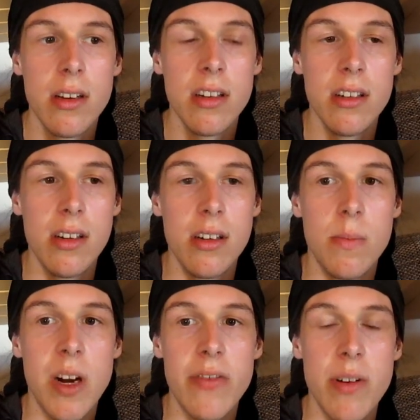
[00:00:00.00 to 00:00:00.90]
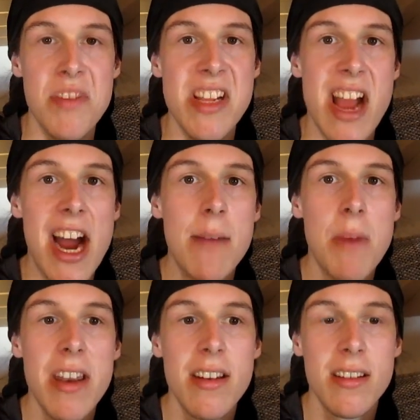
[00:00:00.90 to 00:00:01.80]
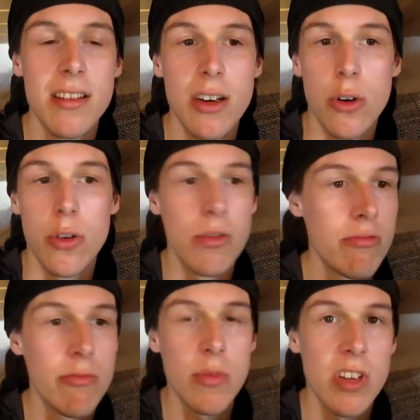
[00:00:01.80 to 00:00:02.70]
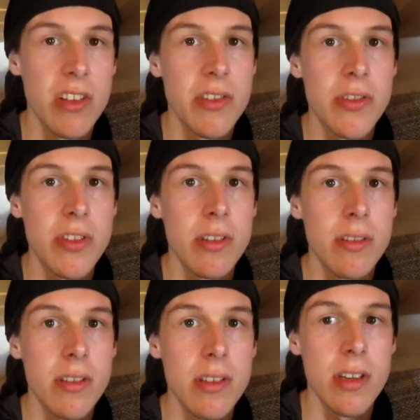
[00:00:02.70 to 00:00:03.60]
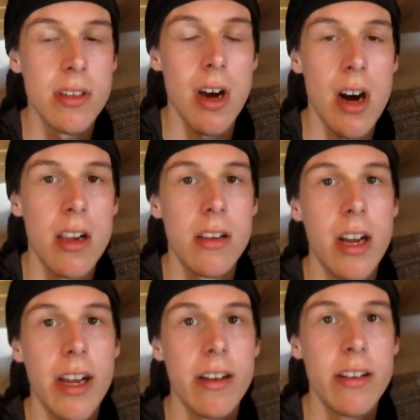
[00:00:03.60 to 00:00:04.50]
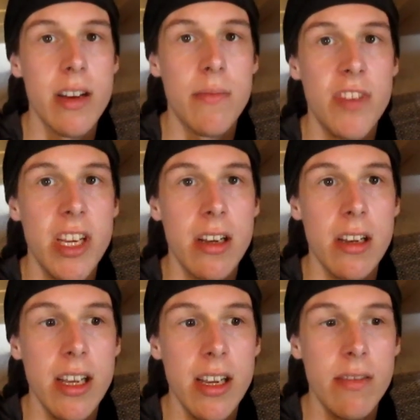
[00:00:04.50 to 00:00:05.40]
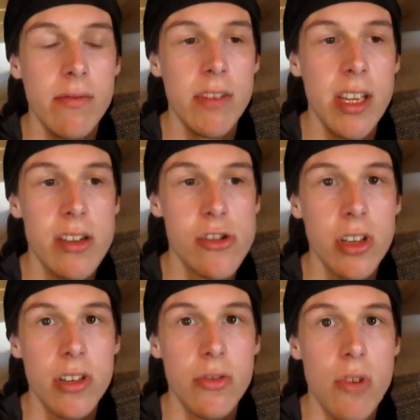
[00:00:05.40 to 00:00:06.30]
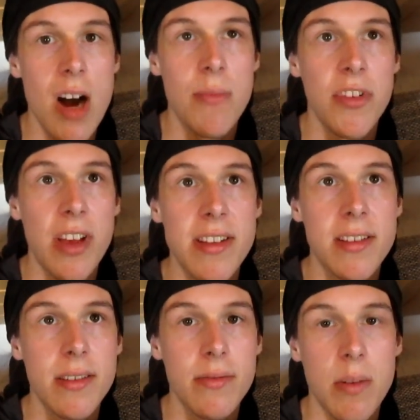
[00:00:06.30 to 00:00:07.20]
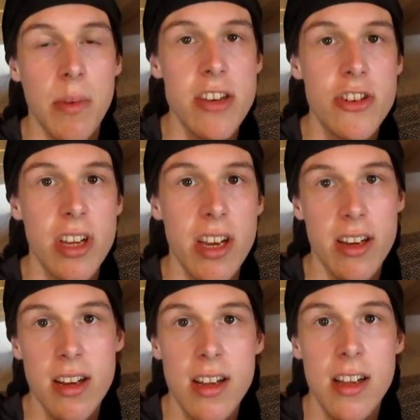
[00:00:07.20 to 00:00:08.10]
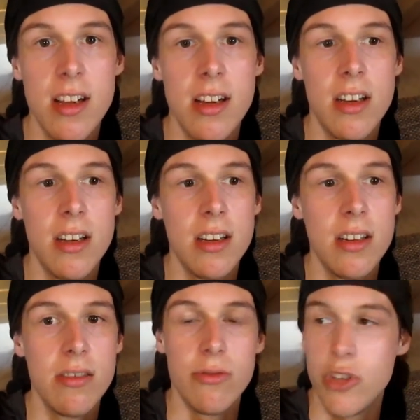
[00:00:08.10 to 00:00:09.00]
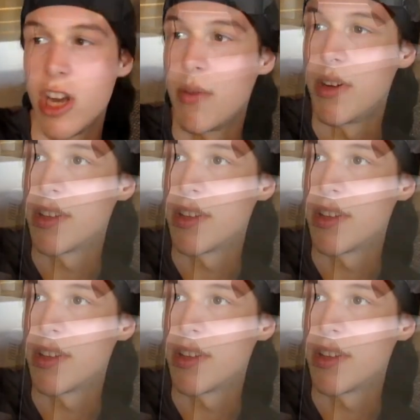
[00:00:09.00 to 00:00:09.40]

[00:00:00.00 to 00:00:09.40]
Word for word: äh, bei Familie Hermann, auch ganz zentral eigentlich am Weg gelegen, wenige Schritte nur abseits vom Rennsteig. Und hier haben wir